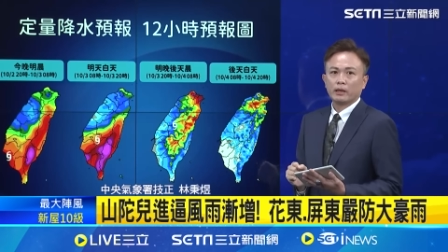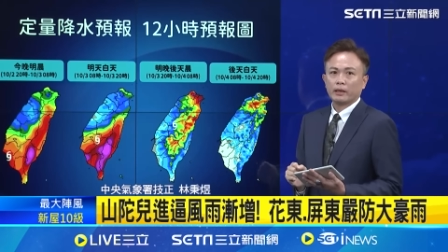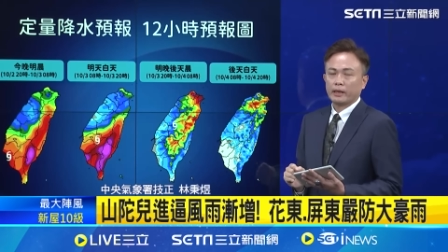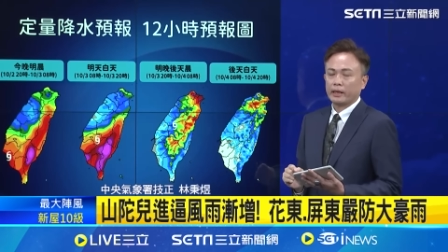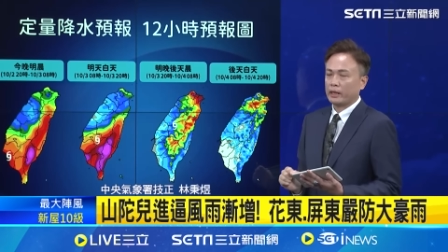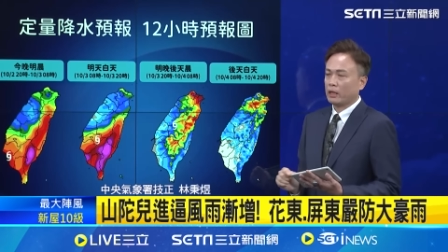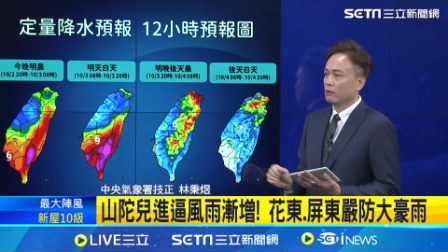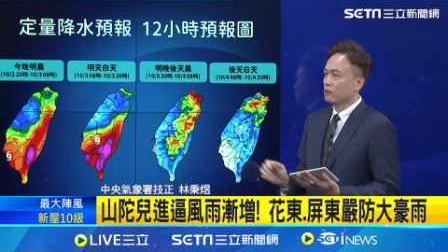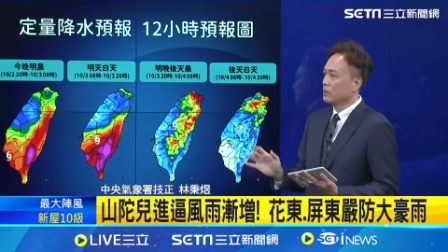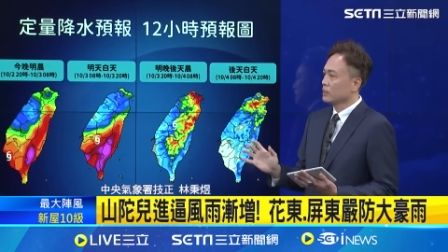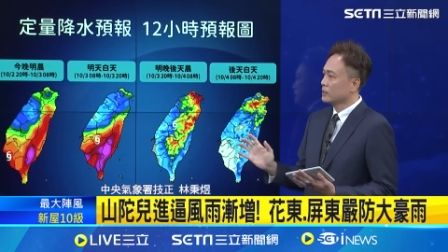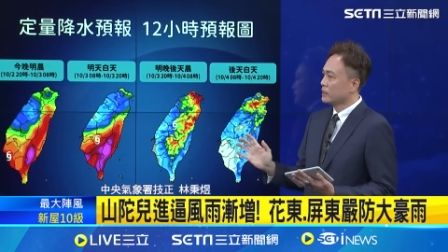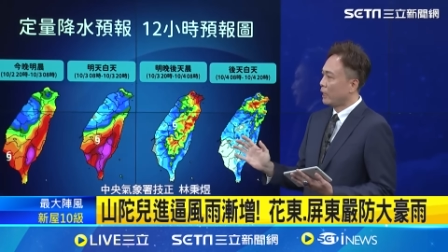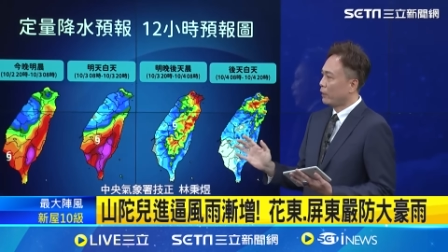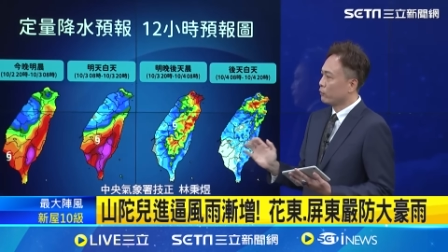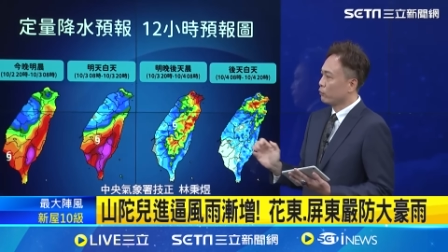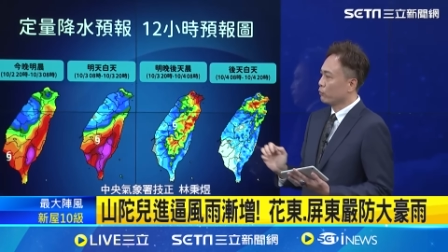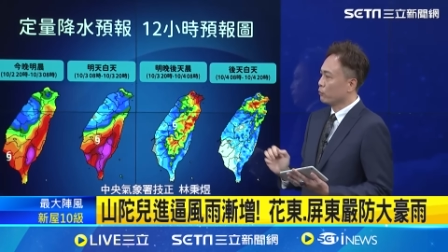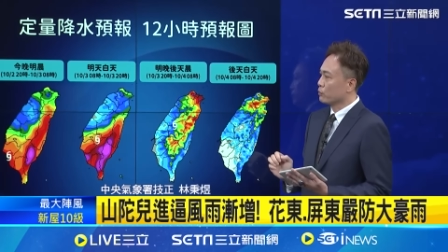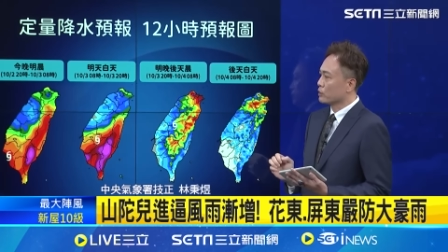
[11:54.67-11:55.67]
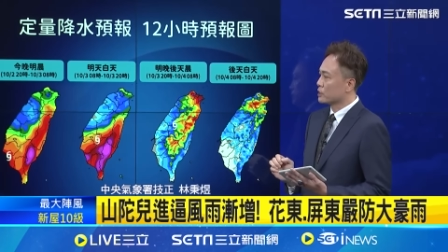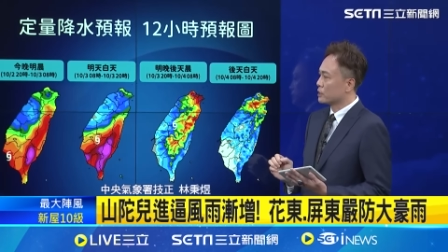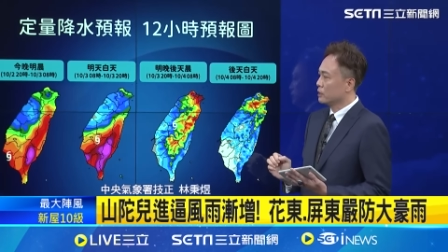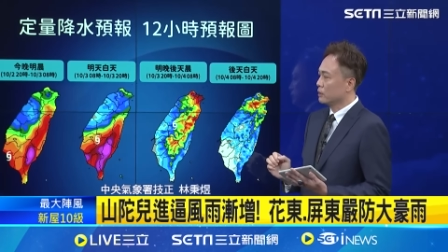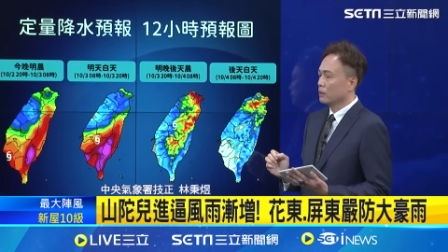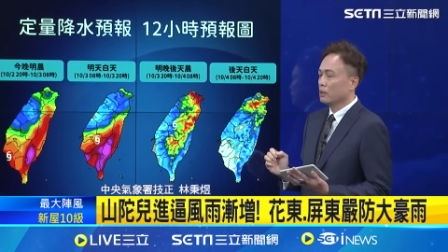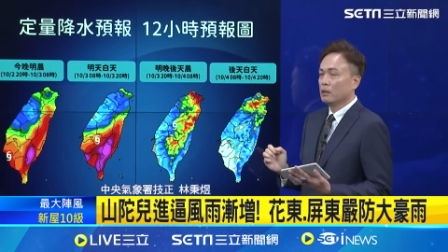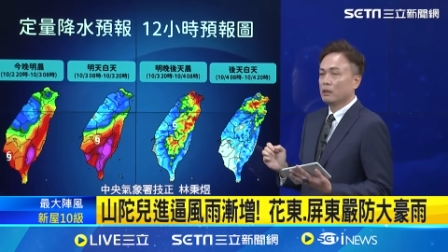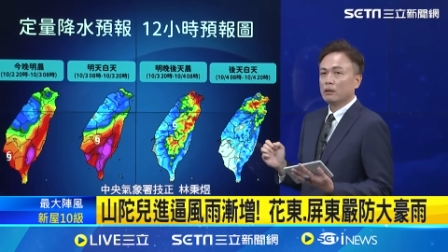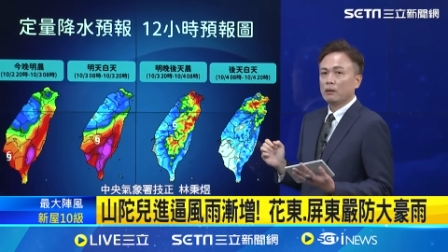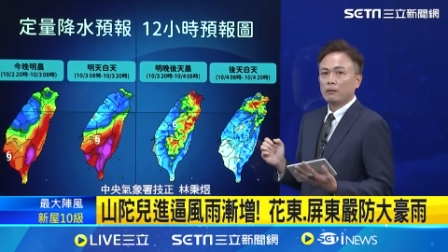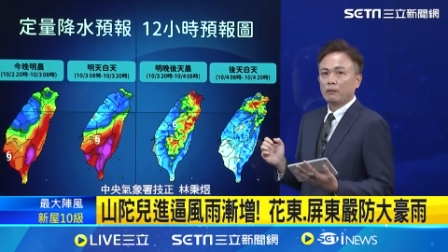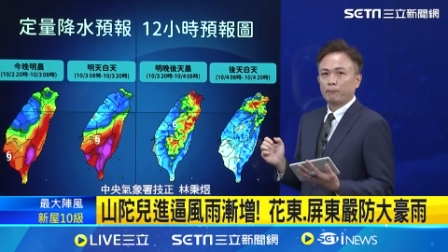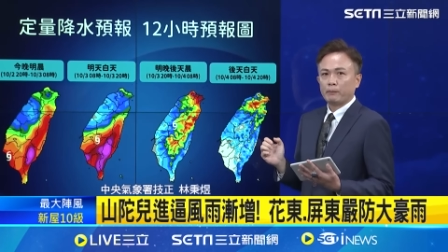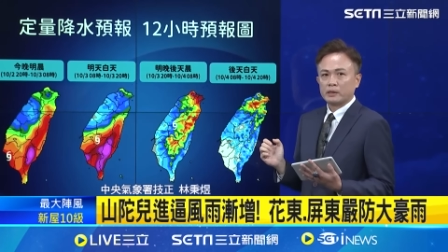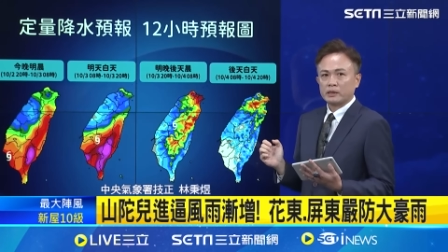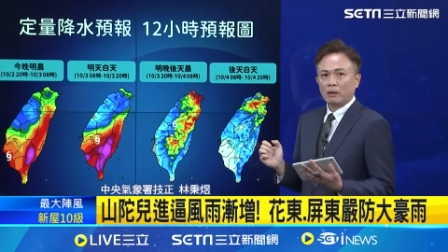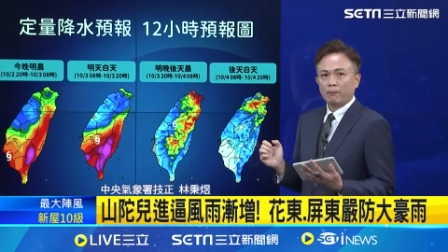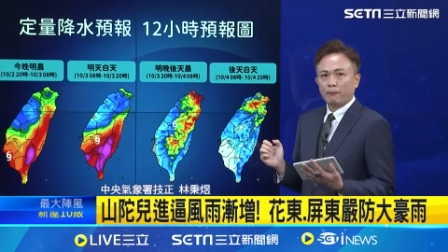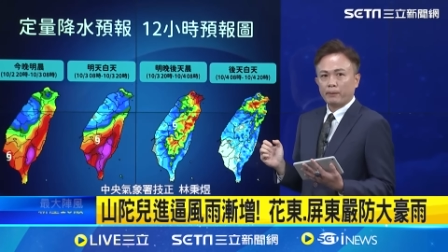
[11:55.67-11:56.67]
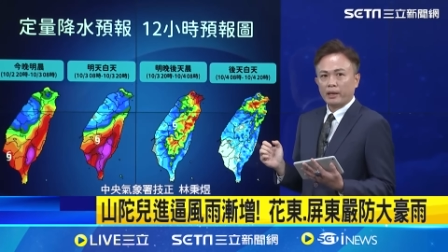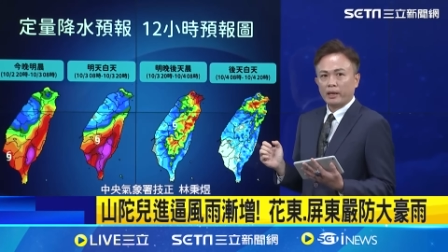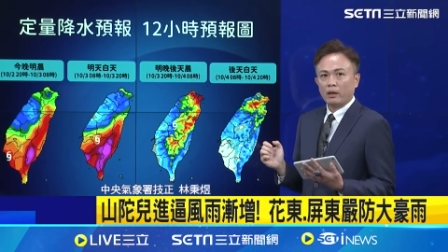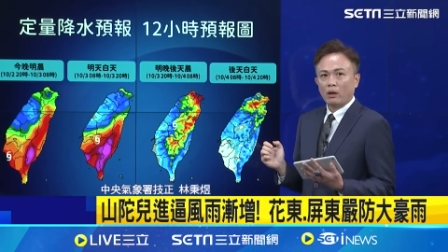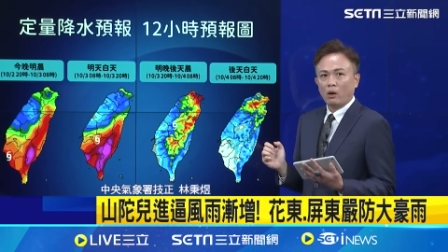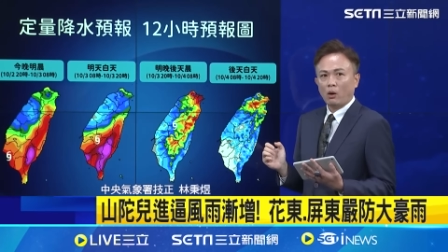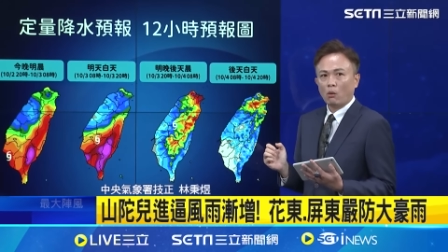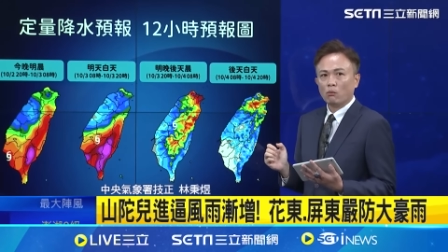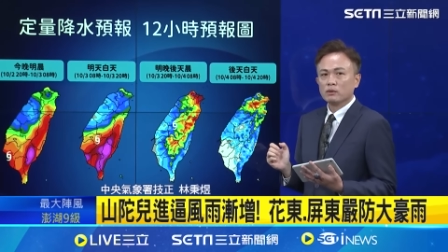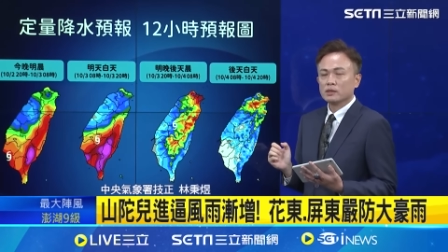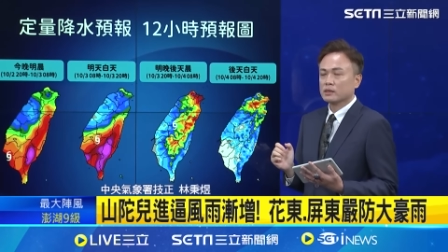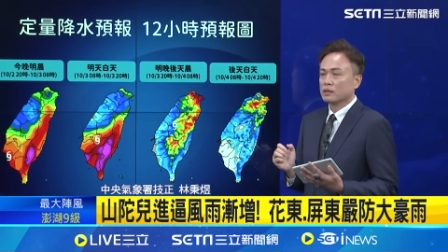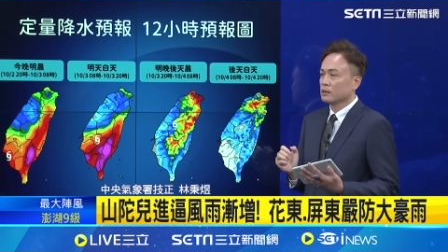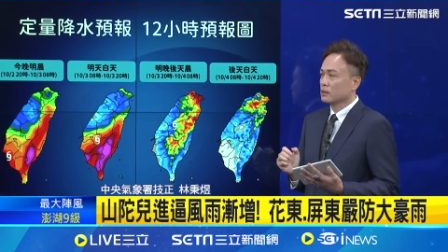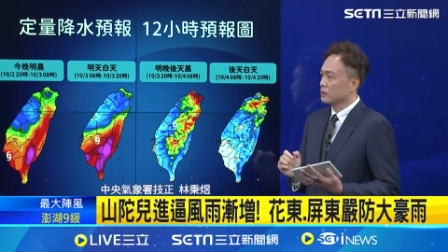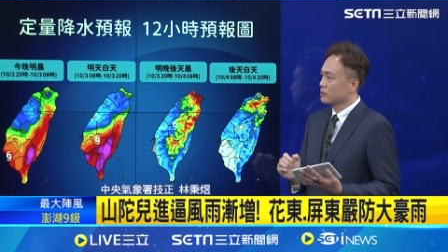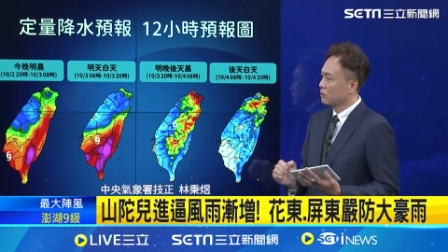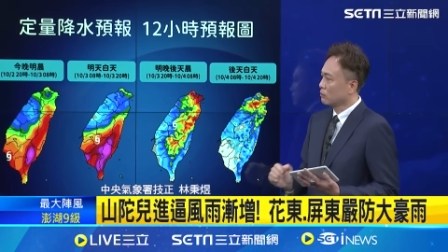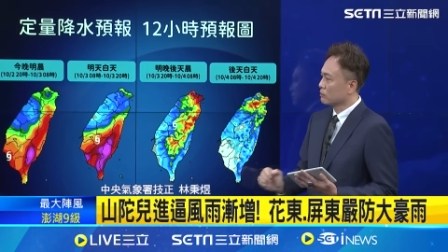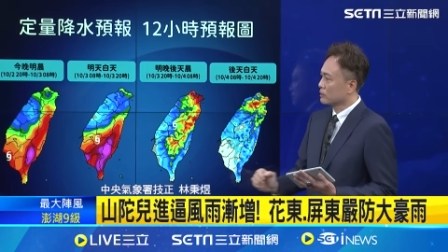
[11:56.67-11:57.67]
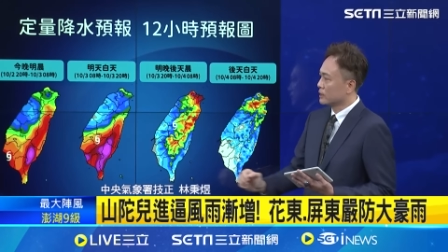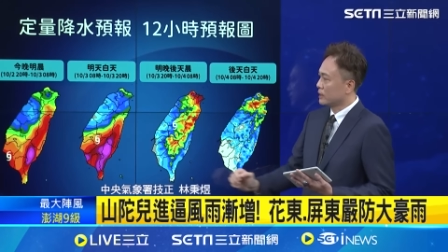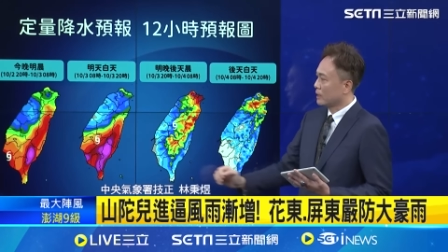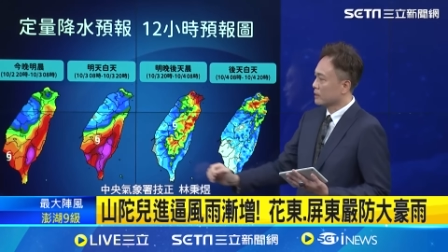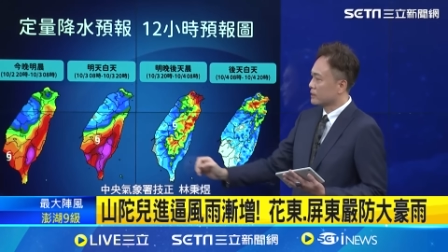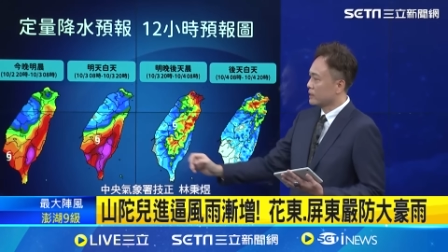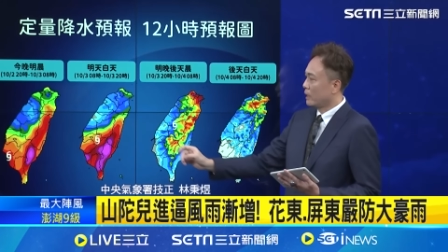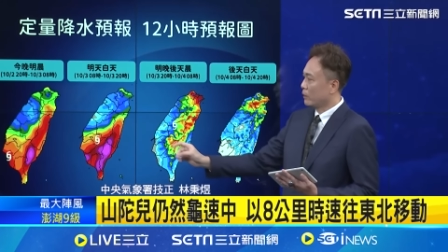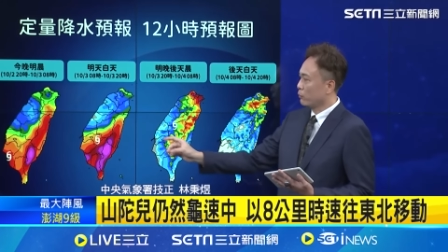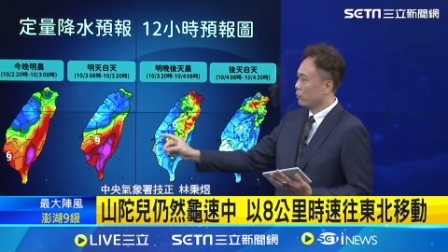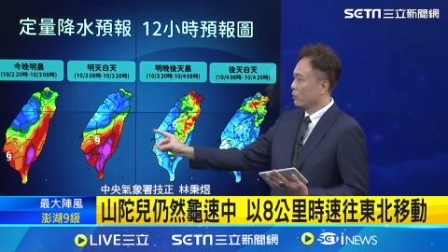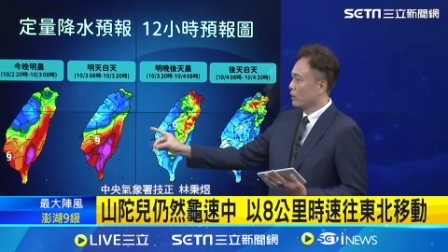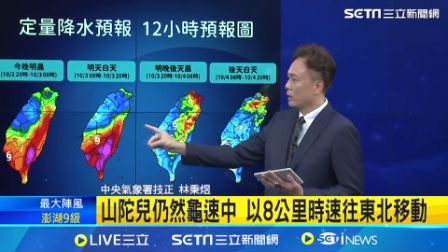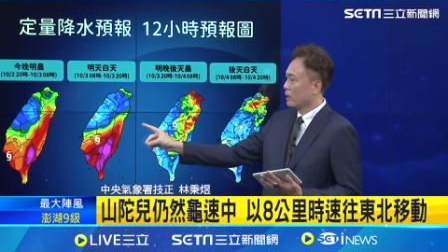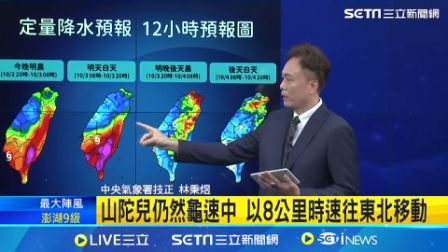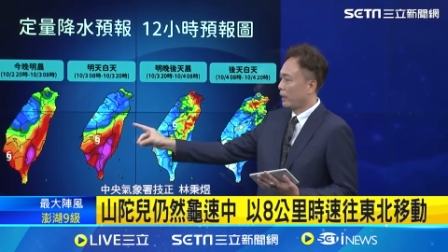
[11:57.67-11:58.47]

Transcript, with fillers: 可以看到下一个雨势比较偏红色的这种强降雨